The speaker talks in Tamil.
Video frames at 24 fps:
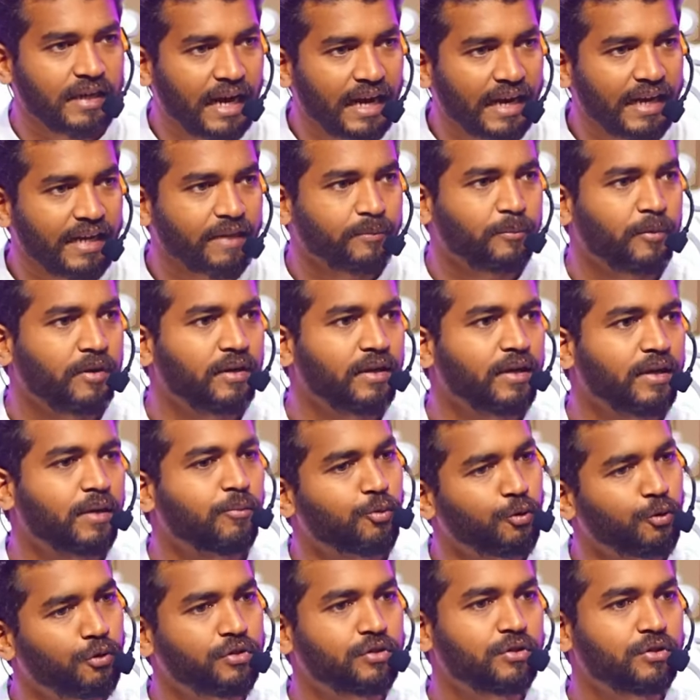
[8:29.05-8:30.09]
கனெக்ட் பண்ணுங்க
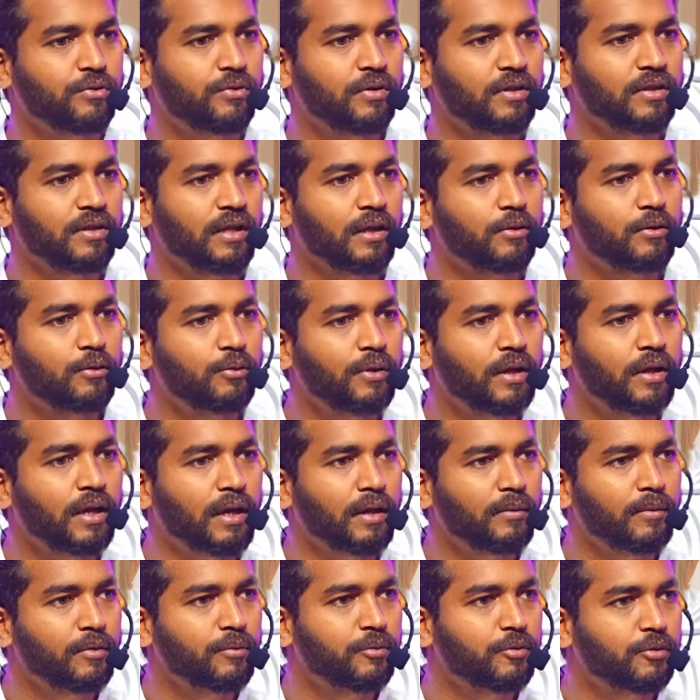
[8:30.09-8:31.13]
புரிஞ்சிடும் உங்களுக்கு தத்துவம்
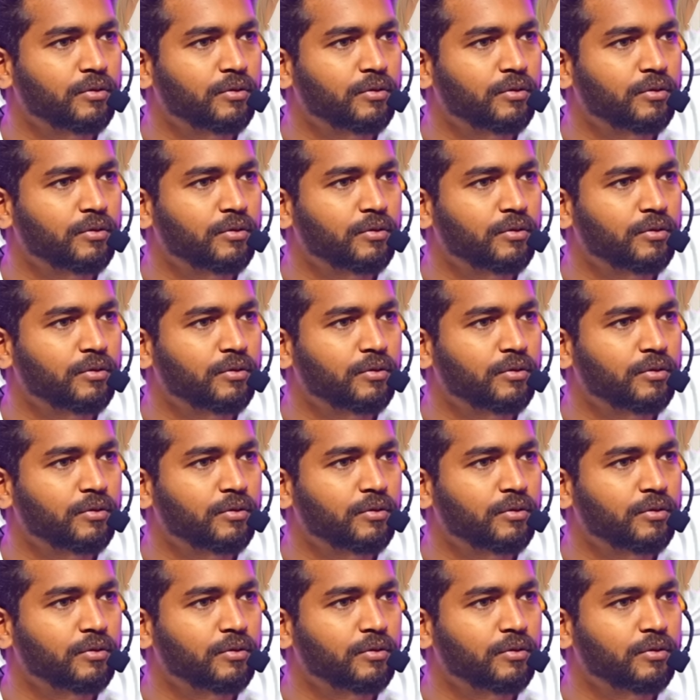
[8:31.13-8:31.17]
எல்லாமே